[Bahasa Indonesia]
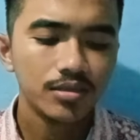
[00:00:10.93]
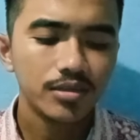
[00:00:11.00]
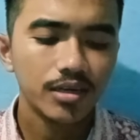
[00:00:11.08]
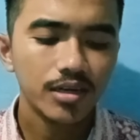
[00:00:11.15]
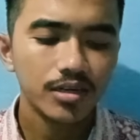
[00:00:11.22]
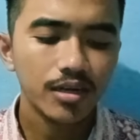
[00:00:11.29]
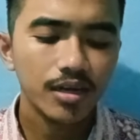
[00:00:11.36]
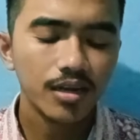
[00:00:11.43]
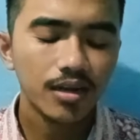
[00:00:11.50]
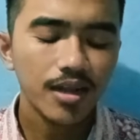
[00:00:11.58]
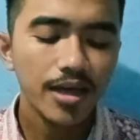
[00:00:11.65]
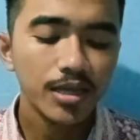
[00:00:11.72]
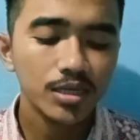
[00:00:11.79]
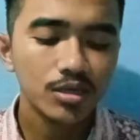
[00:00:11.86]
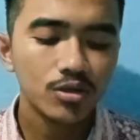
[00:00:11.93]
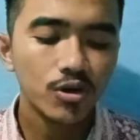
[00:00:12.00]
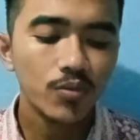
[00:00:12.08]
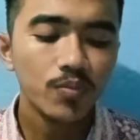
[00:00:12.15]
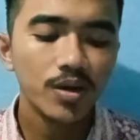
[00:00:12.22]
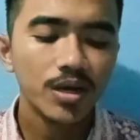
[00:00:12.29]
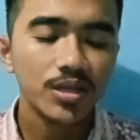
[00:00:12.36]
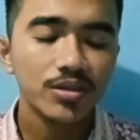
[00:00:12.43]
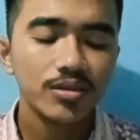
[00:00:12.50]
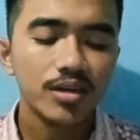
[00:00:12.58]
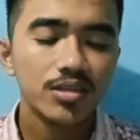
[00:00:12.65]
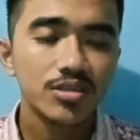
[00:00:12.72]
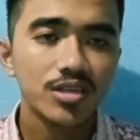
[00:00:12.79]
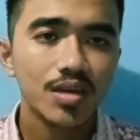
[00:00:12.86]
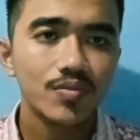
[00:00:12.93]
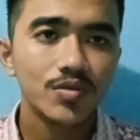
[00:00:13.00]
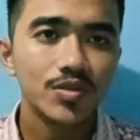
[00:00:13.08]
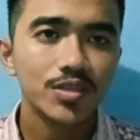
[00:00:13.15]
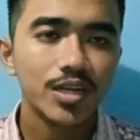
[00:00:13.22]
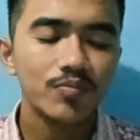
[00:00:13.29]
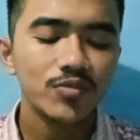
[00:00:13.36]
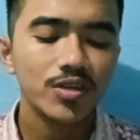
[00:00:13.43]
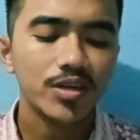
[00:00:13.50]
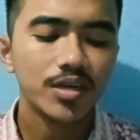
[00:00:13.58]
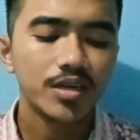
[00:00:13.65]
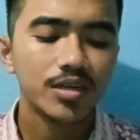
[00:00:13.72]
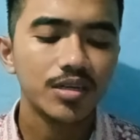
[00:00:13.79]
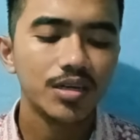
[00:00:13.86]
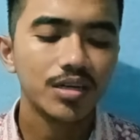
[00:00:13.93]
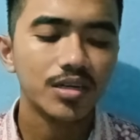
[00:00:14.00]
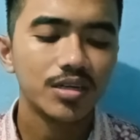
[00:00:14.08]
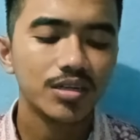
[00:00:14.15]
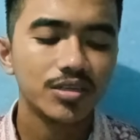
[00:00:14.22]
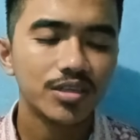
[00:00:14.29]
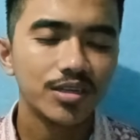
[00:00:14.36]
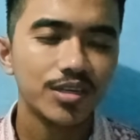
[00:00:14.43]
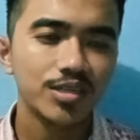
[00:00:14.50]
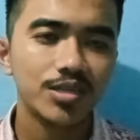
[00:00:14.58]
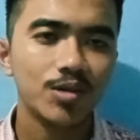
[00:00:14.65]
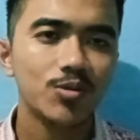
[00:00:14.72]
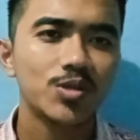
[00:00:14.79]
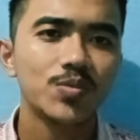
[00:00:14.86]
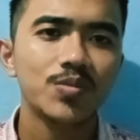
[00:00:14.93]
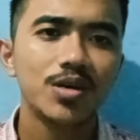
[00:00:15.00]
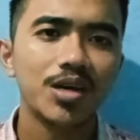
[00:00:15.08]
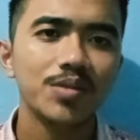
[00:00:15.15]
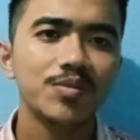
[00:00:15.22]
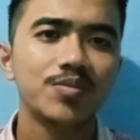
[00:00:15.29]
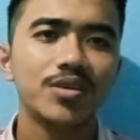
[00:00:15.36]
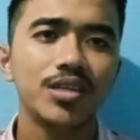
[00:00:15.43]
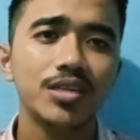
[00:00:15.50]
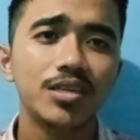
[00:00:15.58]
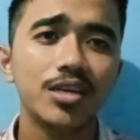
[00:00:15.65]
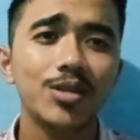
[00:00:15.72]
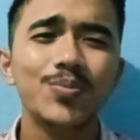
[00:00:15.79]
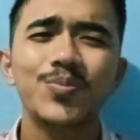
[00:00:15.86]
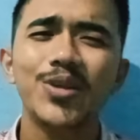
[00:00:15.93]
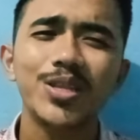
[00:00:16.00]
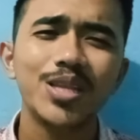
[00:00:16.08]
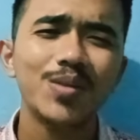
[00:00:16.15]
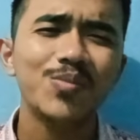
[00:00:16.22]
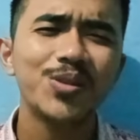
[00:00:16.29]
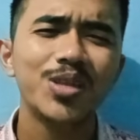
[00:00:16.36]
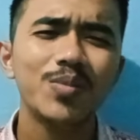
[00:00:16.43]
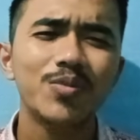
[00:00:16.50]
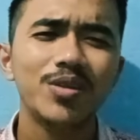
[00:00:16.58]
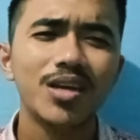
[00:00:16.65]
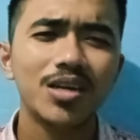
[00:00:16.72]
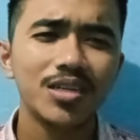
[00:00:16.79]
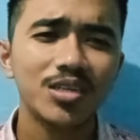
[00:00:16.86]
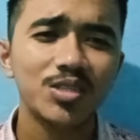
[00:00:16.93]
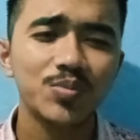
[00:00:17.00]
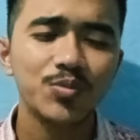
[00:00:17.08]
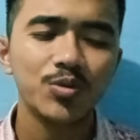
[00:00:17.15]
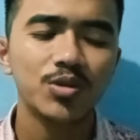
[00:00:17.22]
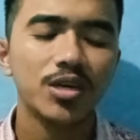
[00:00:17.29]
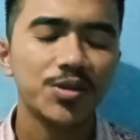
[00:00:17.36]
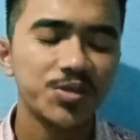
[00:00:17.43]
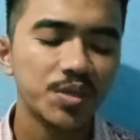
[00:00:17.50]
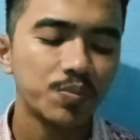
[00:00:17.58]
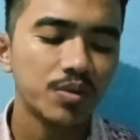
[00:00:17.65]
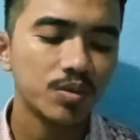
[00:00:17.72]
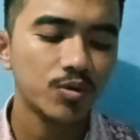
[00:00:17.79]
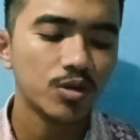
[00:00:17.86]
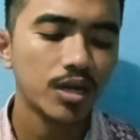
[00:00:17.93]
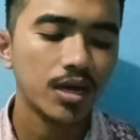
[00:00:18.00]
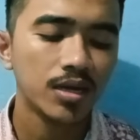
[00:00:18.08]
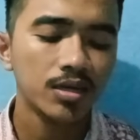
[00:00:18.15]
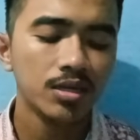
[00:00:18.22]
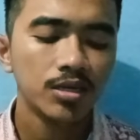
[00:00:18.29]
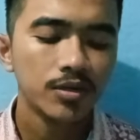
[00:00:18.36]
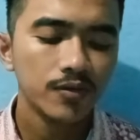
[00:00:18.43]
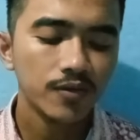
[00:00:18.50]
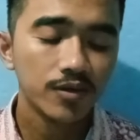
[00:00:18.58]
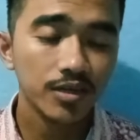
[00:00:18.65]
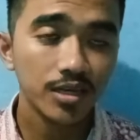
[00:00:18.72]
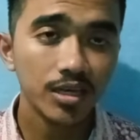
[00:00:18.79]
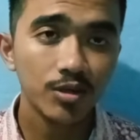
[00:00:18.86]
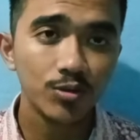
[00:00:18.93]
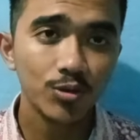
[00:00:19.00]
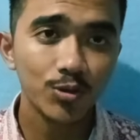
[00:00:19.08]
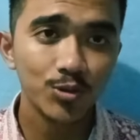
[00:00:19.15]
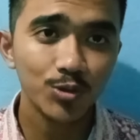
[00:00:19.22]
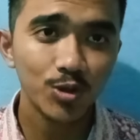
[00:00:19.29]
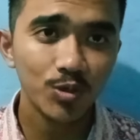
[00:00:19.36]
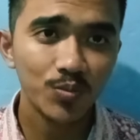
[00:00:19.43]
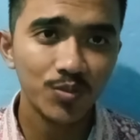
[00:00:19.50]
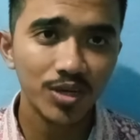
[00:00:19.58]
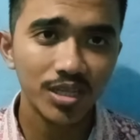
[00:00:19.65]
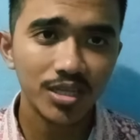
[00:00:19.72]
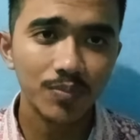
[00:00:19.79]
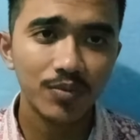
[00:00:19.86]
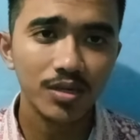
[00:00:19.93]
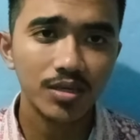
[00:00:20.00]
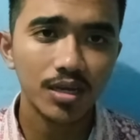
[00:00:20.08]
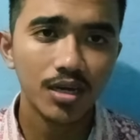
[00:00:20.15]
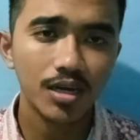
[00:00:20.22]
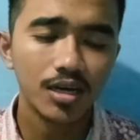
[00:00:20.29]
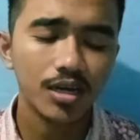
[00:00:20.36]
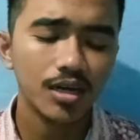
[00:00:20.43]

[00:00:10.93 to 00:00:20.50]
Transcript: cara like, komen, dan subscribe-nya agar saya selalu semangat memberikan berita-berita menarik seputar sepak bola. Oke, untuk judul berita pada